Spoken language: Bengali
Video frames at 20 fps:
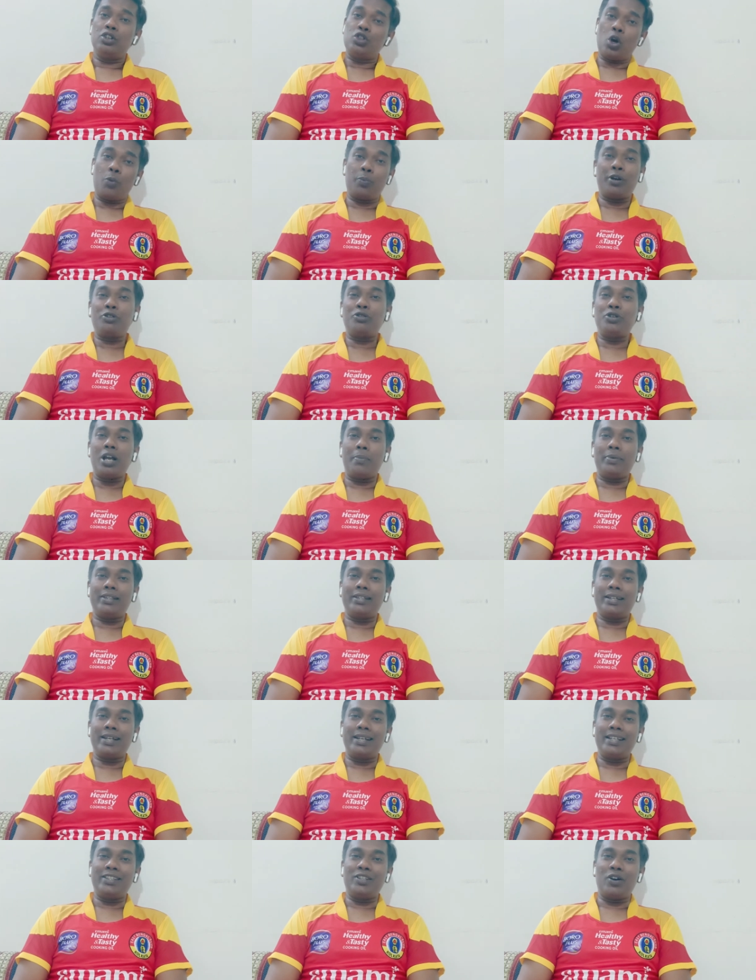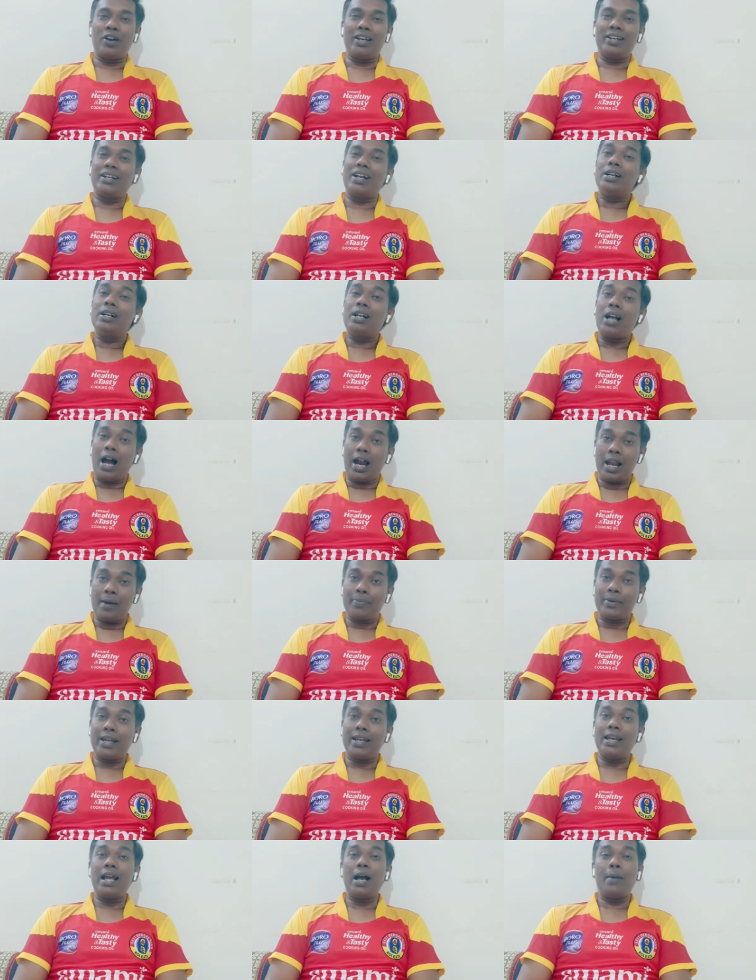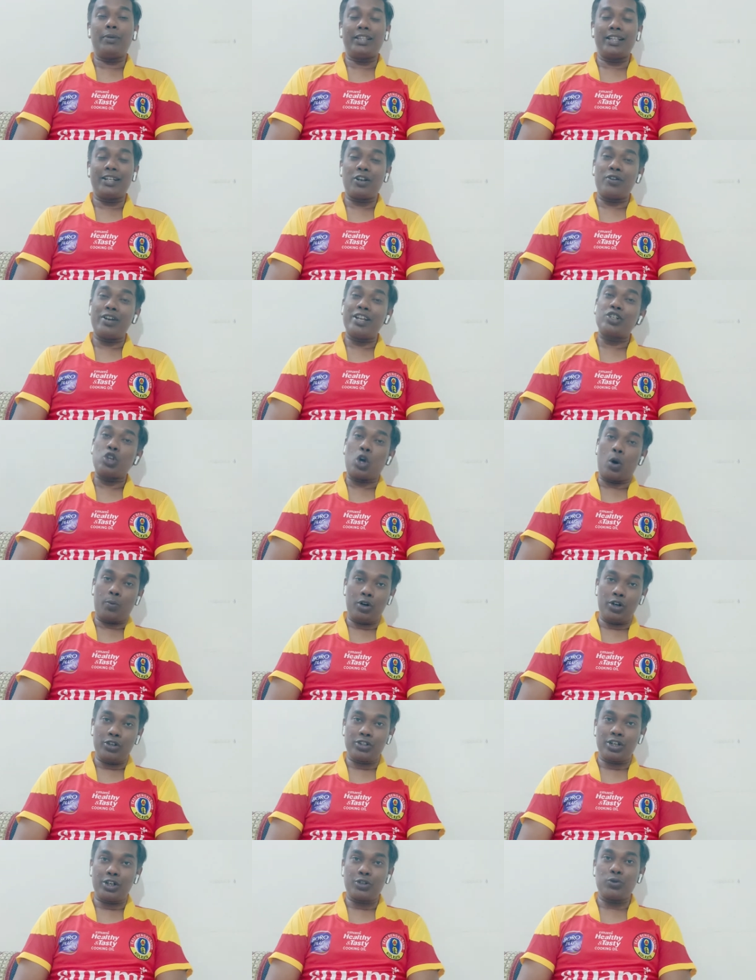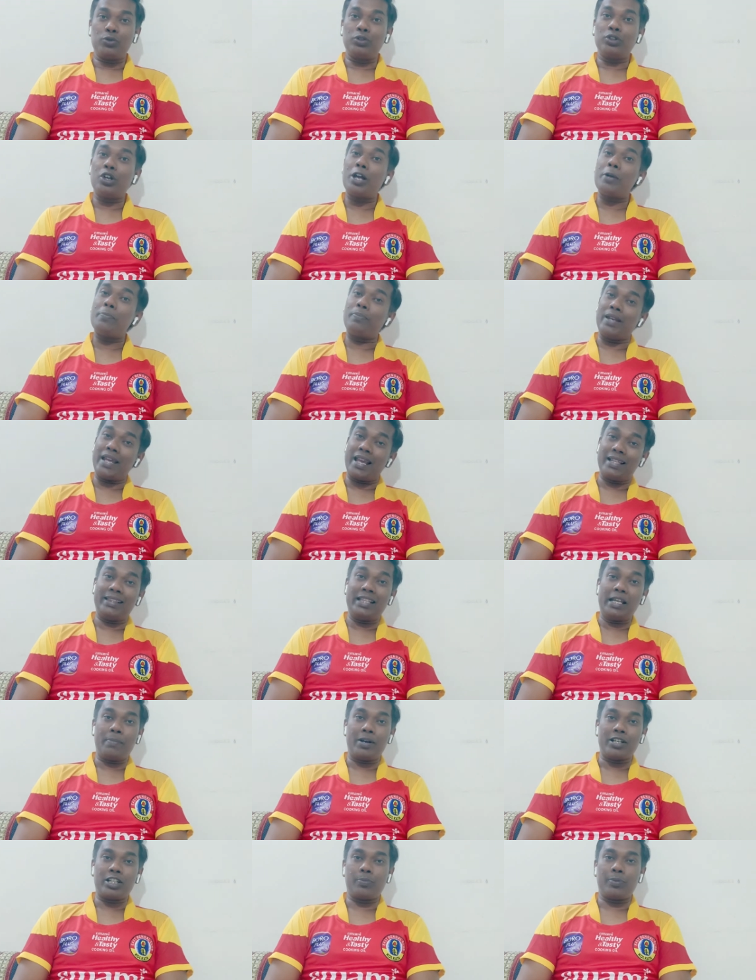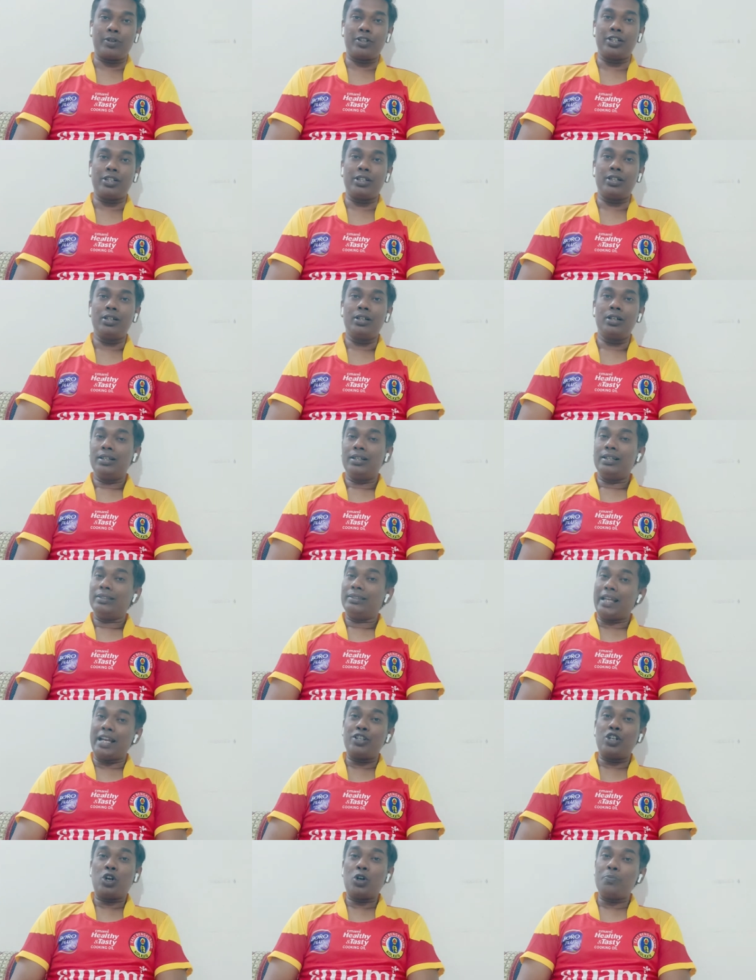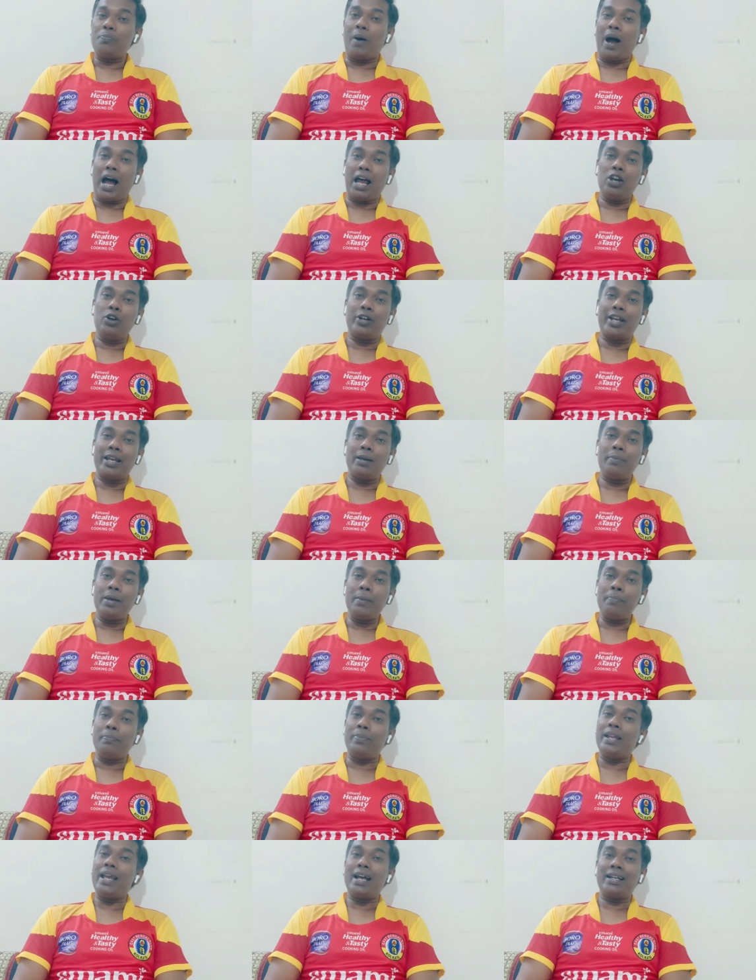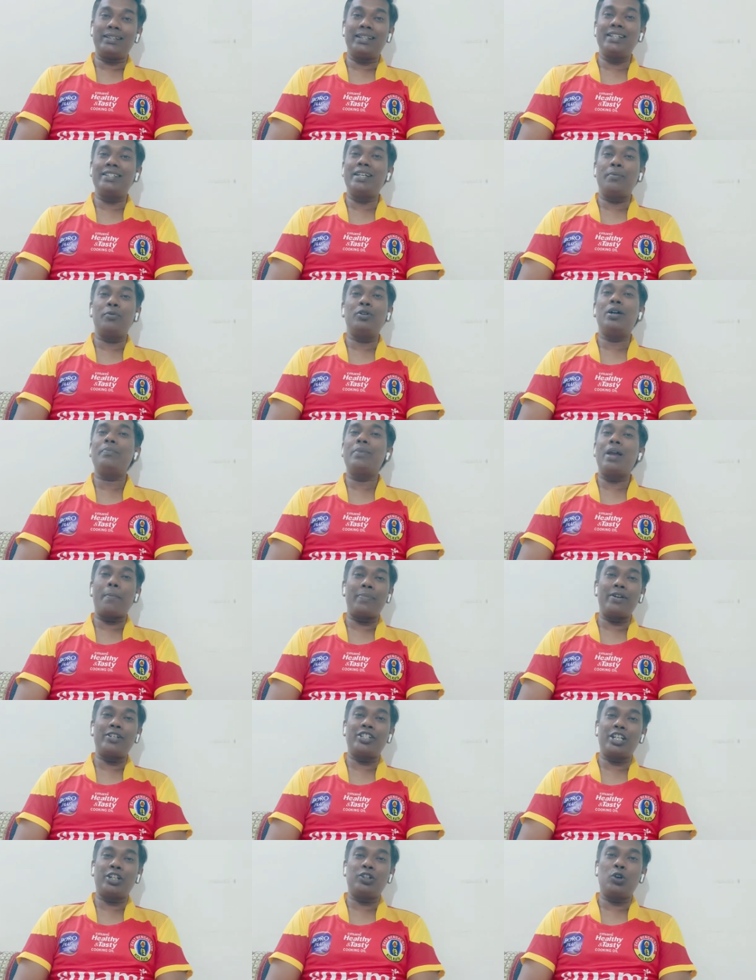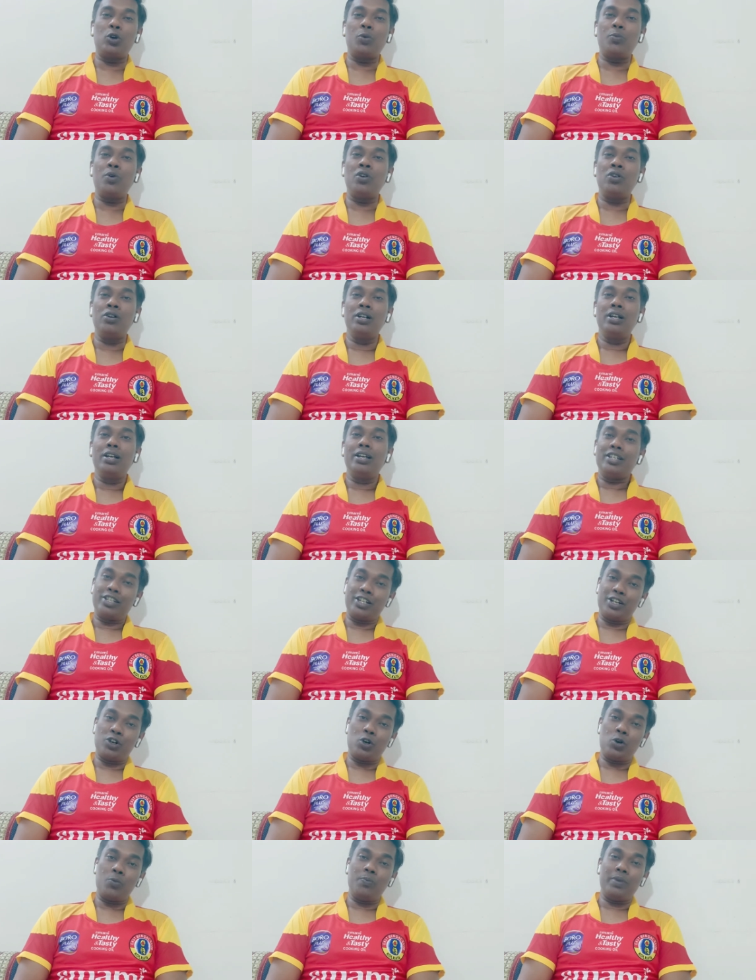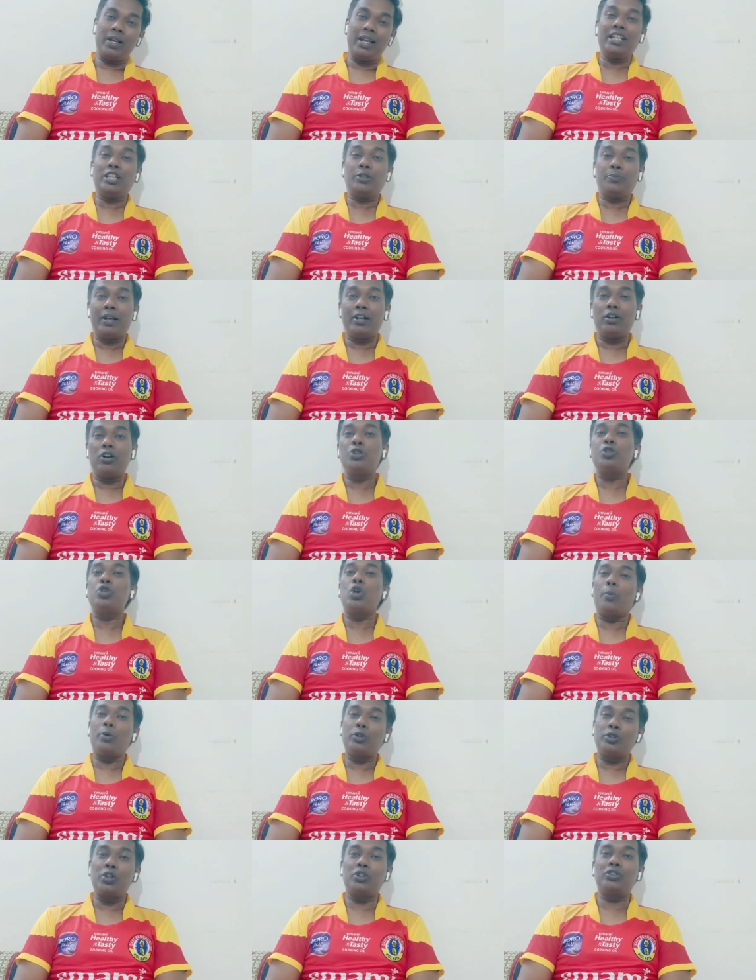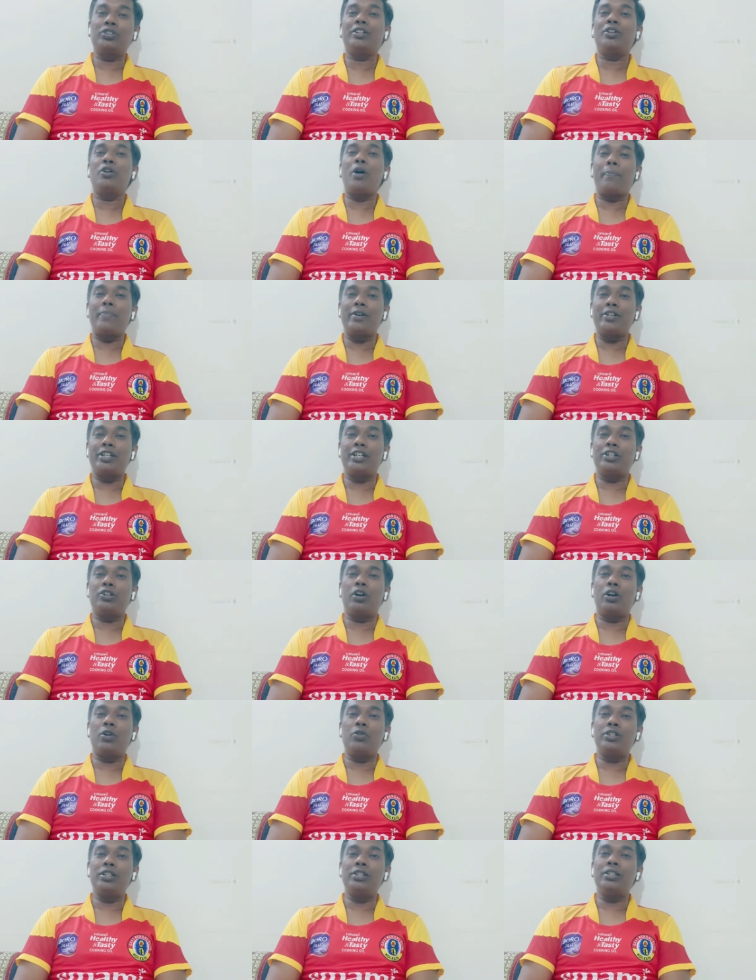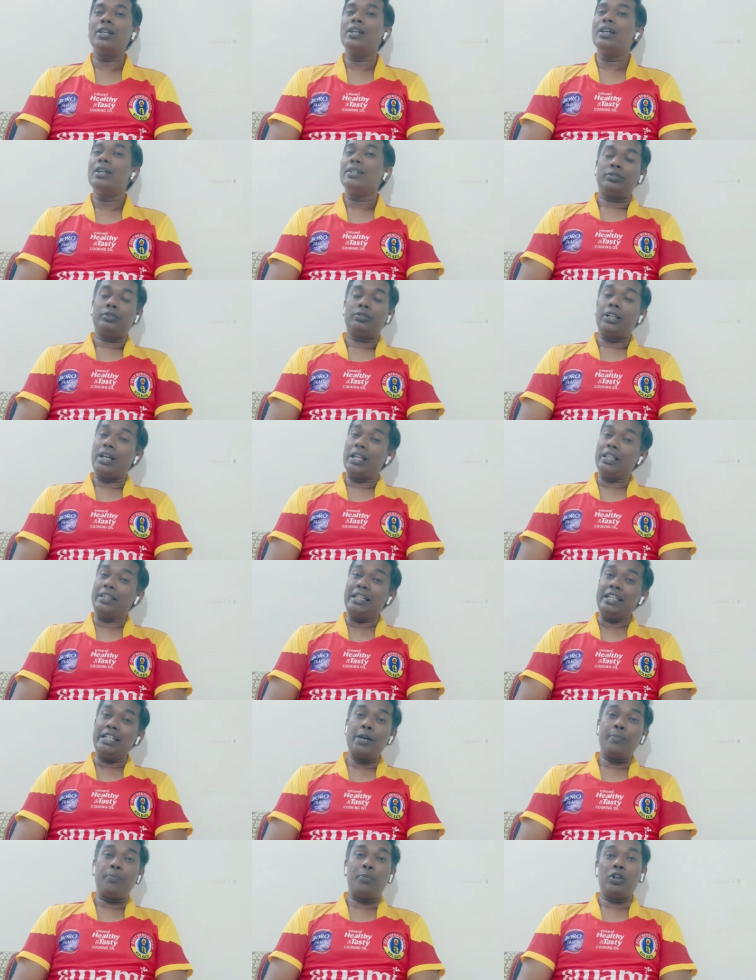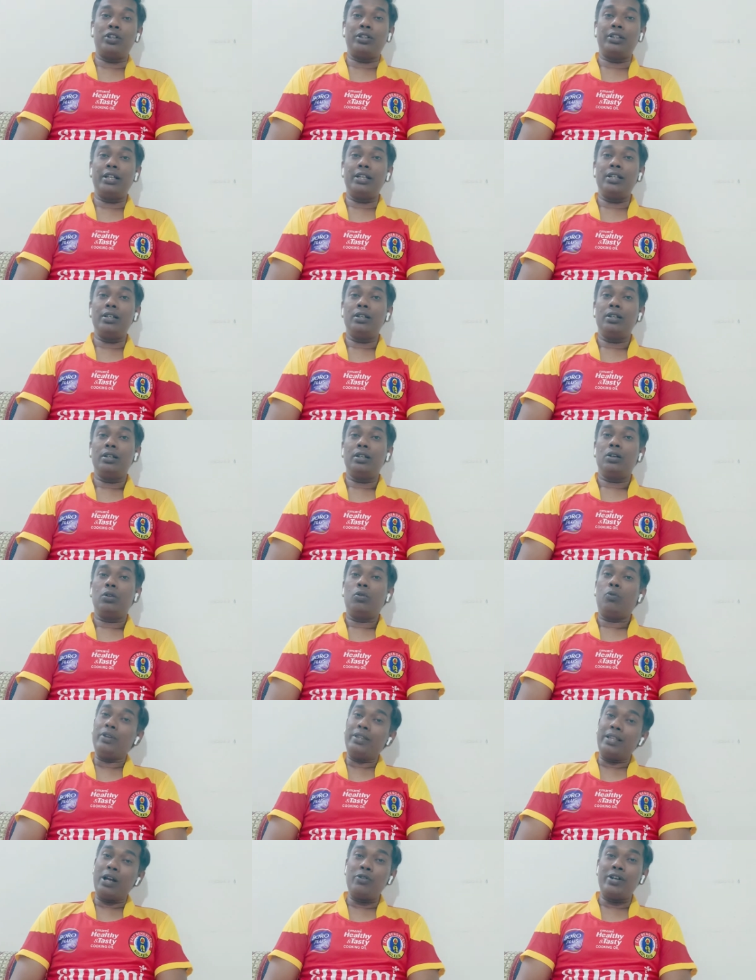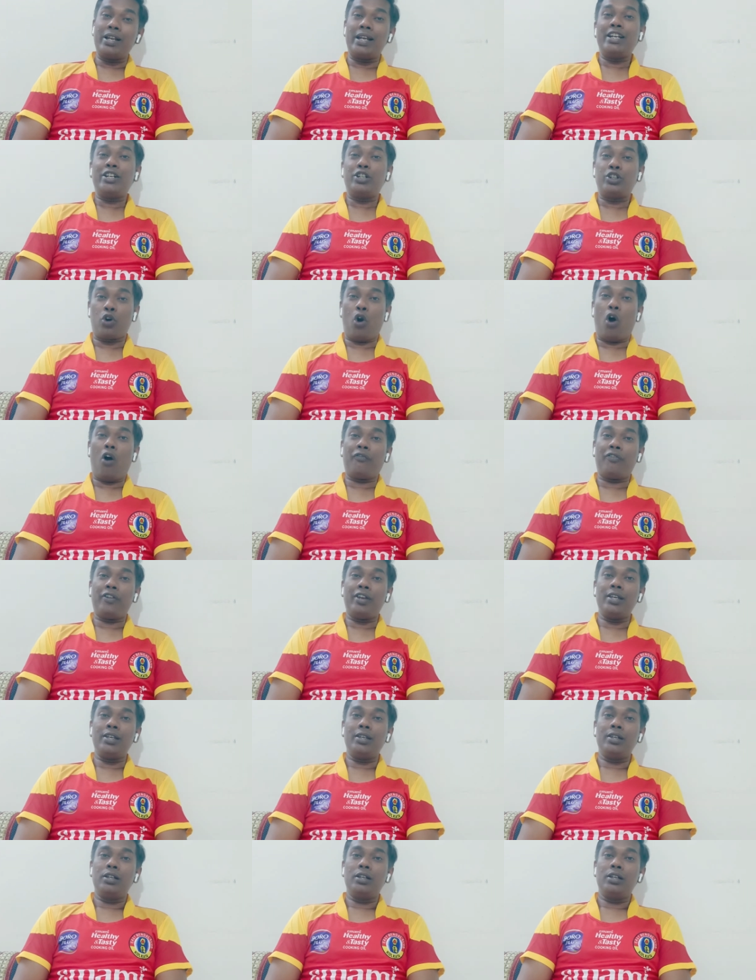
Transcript: সব কিছুই আমাদেরকে নিতে হয় খারাপ খেললে আমাদেরকে অনেক সমালোচনা শুনতে হয় প্লেয়ারদের পাশাপাশি তাই যখন ভালো খেলবে প্লেয়ারদের যেমন আমরা অ্যাপ্রিসিয়েট করব সেরকম ইস্টবেঙ্গল সমর্থকদেরও অ্যাপ্রিসিয়েট করা উচিত যারা দিনের পর দিন উইদাউট এনি ট্রফি